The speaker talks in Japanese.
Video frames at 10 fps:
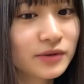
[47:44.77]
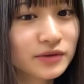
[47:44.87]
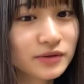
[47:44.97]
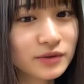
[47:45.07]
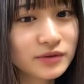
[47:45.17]

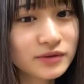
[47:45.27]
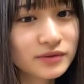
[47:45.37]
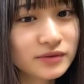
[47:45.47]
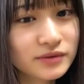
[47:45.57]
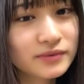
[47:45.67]
そう
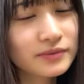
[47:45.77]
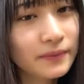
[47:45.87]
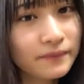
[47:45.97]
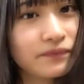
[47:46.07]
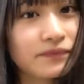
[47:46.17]

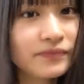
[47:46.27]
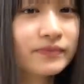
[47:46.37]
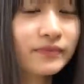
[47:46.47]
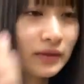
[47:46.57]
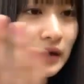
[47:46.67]

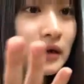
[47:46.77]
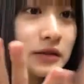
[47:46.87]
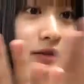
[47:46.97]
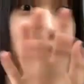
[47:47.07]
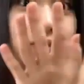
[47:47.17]
あ自
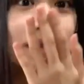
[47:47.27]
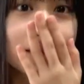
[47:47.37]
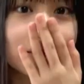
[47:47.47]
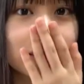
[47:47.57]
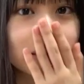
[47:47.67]
分は何
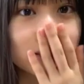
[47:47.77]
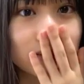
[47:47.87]
クラスなんだ